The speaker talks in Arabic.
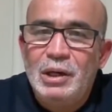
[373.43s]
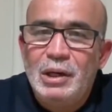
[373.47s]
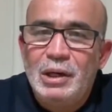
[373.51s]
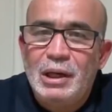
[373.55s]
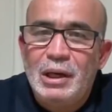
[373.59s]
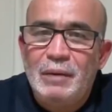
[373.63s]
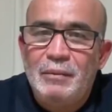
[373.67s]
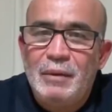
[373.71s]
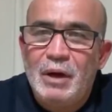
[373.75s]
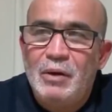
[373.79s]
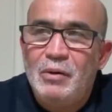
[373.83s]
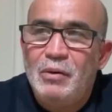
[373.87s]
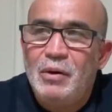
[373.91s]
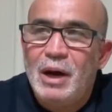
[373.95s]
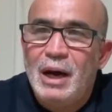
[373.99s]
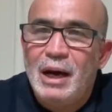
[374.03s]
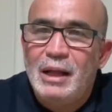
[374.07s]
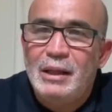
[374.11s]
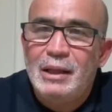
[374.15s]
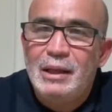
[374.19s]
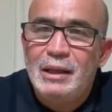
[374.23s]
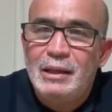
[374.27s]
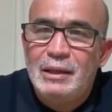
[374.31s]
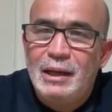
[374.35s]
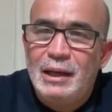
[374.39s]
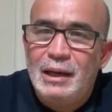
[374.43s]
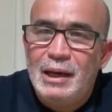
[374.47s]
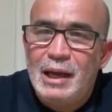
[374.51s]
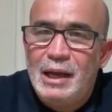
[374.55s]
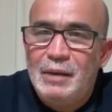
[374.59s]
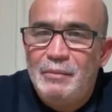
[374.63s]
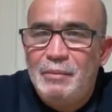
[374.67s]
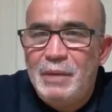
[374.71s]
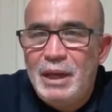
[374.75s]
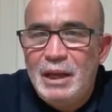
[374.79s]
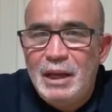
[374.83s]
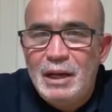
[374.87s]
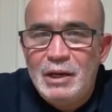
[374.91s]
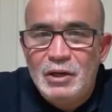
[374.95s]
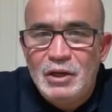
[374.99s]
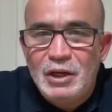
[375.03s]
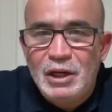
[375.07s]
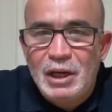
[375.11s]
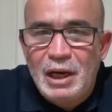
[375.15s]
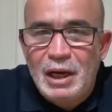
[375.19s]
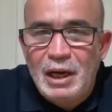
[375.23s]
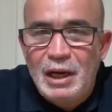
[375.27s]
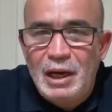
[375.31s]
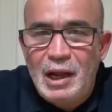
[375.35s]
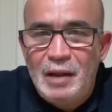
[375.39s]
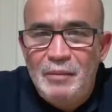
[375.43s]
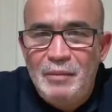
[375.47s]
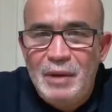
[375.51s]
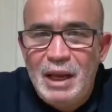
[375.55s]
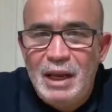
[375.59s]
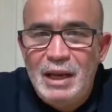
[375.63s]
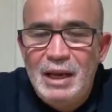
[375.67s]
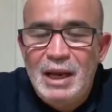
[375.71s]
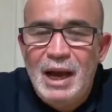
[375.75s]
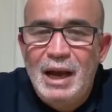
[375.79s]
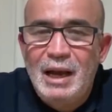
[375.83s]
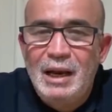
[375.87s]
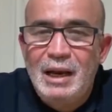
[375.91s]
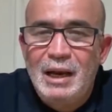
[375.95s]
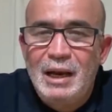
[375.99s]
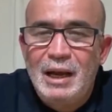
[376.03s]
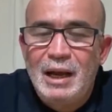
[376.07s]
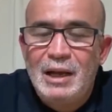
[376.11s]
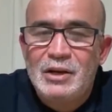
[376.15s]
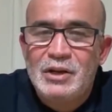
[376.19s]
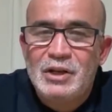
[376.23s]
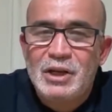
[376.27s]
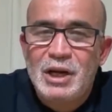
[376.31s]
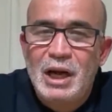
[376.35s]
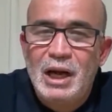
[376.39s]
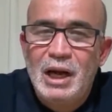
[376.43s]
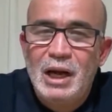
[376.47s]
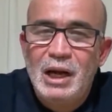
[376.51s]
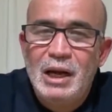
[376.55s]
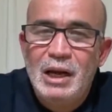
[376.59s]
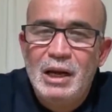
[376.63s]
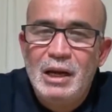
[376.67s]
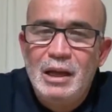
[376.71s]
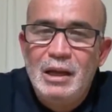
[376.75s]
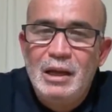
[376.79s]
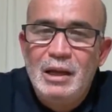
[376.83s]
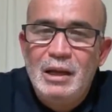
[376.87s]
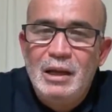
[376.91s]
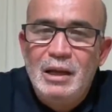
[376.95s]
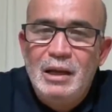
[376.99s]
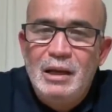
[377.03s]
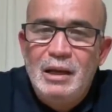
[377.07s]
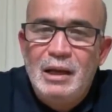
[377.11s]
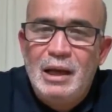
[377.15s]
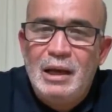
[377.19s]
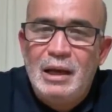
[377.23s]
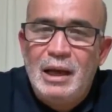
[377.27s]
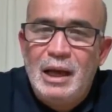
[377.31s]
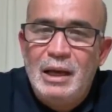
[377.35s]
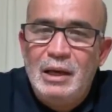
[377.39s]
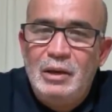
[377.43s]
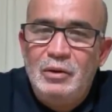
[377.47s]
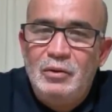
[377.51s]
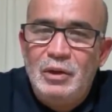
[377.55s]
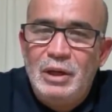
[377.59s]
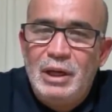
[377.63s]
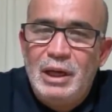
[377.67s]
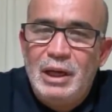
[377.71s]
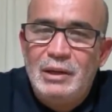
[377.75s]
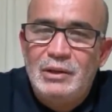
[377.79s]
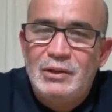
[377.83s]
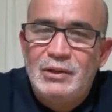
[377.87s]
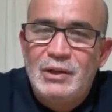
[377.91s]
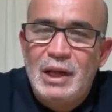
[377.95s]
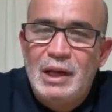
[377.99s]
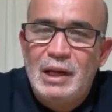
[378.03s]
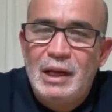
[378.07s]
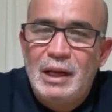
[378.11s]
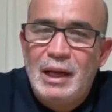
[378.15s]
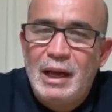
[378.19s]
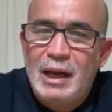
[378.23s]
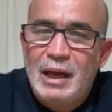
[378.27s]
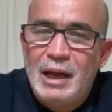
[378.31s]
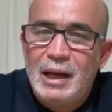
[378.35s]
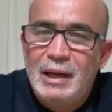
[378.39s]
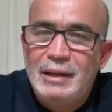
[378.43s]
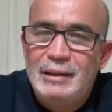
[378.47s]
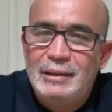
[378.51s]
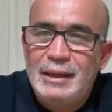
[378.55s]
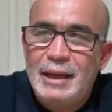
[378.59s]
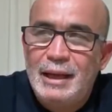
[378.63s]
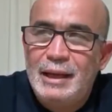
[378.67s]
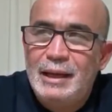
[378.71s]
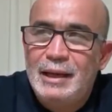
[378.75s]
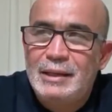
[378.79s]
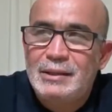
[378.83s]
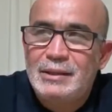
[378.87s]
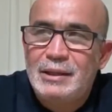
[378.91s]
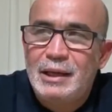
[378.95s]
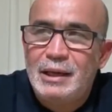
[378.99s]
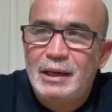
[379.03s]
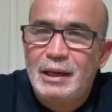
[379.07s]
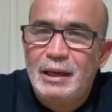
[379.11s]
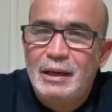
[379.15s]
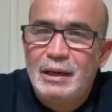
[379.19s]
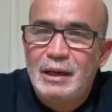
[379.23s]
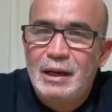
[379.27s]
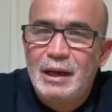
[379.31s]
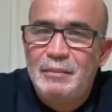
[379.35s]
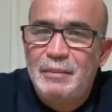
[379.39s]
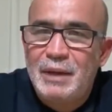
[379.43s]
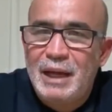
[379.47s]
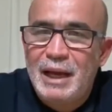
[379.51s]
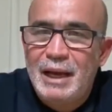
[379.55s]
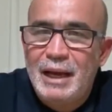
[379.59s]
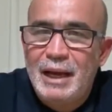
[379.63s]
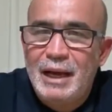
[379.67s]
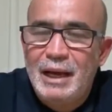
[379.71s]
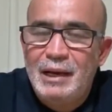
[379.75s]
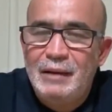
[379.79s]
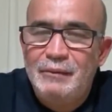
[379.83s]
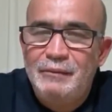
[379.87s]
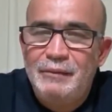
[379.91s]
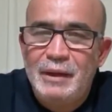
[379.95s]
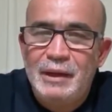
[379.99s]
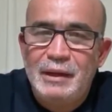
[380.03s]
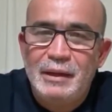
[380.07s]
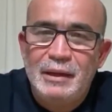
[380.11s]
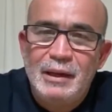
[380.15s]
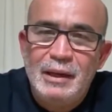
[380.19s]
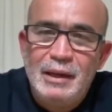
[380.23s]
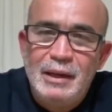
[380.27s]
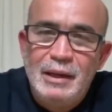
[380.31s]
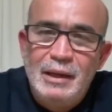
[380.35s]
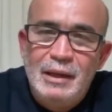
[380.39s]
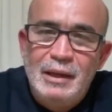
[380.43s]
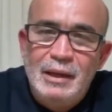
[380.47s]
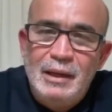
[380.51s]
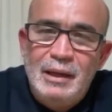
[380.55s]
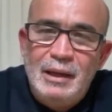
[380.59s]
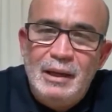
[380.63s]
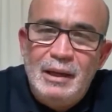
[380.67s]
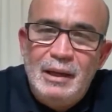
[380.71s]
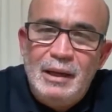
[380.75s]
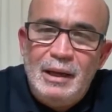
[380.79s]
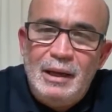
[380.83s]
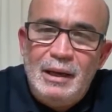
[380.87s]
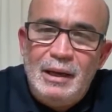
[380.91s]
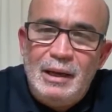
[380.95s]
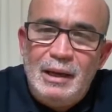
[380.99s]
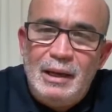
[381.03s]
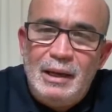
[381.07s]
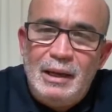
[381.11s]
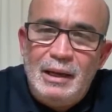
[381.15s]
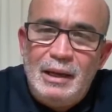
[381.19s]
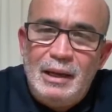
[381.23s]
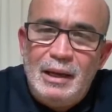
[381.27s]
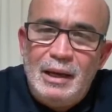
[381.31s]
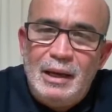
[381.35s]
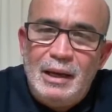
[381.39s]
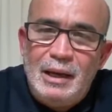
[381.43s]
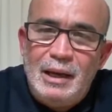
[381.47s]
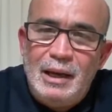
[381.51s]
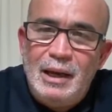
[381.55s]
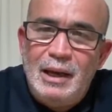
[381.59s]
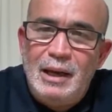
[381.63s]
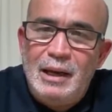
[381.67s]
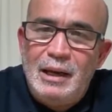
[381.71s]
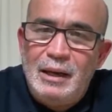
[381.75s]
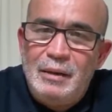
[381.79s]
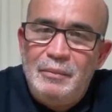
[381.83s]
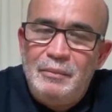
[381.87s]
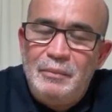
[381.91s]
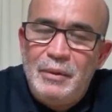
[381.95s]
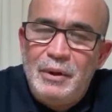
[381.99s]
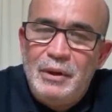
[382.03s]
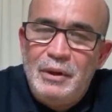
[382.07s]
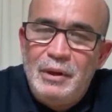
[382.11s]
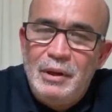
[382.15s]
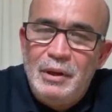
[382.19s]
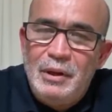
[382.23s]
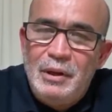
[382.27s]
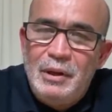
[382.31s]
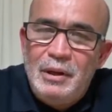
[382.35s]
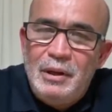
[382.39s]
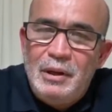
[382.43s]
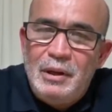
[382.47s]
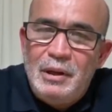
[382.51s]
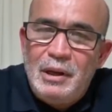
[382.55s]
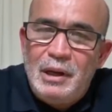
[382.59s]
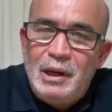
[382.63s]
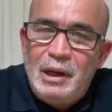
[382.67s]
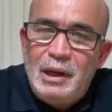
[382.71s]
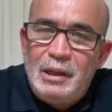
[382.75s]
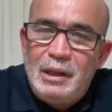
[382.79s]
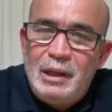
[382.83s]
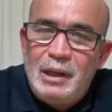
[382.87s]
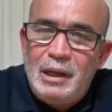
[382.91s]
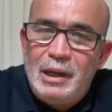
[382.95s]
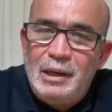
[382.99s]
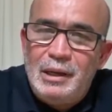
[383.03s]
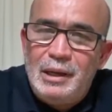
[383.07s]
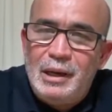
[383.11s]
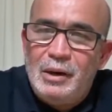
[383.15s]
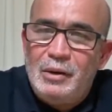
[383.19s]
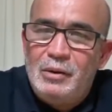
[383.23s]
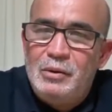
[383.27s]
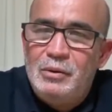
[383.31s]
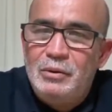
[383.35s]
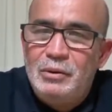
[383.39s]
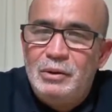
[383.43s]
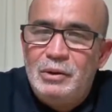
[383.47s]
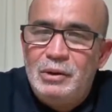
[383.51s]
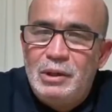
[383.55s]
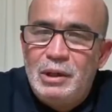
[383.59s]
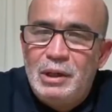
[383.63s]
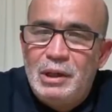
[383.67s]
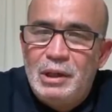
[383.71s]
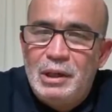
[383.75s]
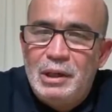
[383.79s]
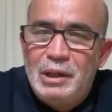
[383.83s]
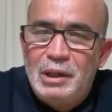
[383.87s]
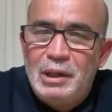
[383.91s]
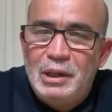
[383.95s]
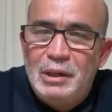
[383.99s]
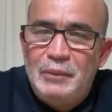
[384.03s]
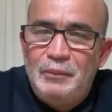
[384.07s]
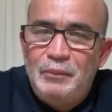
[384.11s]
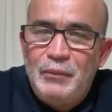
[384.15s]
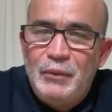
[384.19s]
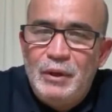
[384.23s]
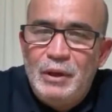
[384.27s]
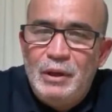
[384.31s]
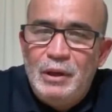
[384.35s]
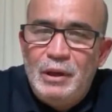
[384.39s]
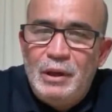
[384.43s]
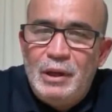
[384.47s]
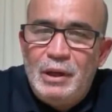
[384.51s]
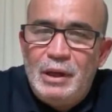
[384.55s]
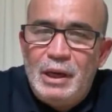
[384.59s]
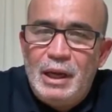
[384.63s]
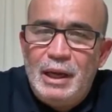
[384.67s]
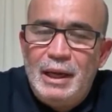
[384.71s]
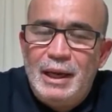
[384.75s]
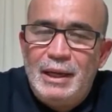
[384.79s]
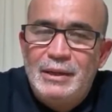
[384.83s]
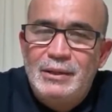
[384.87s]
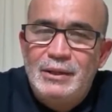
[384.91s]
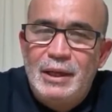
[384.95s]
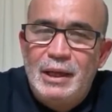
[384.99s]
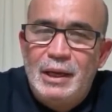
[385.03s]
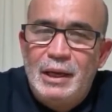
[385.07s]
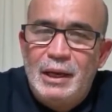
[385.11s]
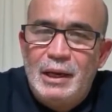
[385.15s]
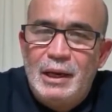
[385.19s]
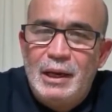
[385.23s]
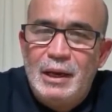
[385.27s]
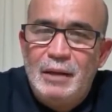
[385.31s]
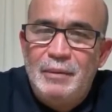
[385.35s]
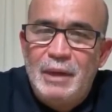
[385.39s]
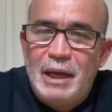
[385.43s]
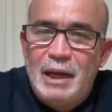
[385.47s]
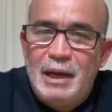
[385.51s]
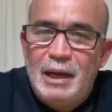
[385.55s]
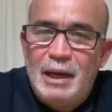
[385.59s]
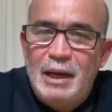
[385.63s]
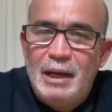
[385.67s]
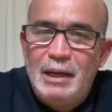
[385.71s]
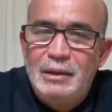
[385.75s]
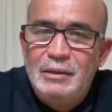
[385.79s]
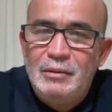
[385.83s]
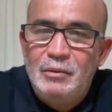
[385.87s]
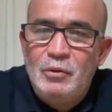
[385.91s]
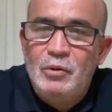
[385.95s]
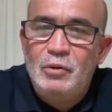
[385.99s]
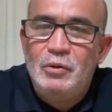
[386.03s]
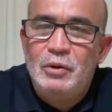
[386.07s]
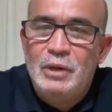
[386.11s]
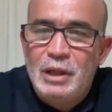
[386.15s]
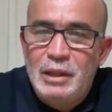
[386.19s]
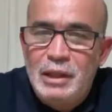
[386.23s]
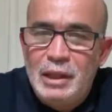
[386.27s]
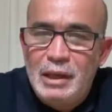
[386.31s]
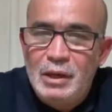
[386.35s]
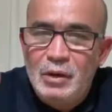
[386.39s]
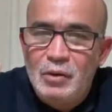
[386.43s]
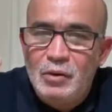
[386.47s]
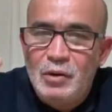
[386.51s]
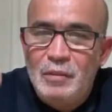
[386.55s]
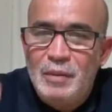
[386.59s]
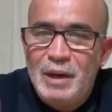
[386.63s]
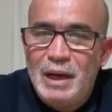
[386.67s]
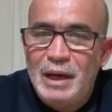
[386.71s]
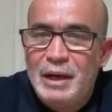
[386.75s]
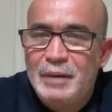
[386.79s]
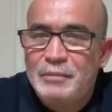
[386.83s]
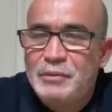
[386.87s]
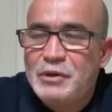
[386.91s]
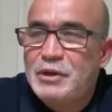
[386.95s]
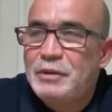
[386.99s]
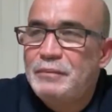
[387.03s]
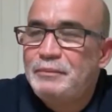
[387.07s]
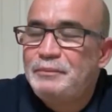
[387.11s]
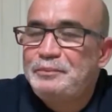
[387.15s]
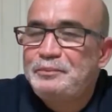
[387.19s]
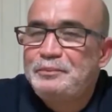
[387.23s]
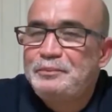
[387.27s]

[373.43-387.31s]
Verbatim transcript: كما هو قضية علايمية الجنرال علايمية اللي على الأرجح كان عينه القيد صالح كقائد الناحية العسكرية الرابعة خلفا للهارب الذي كان يقود آه، الناحية العسكرية الرابعة قولوا لنا ثاني هو ما هربش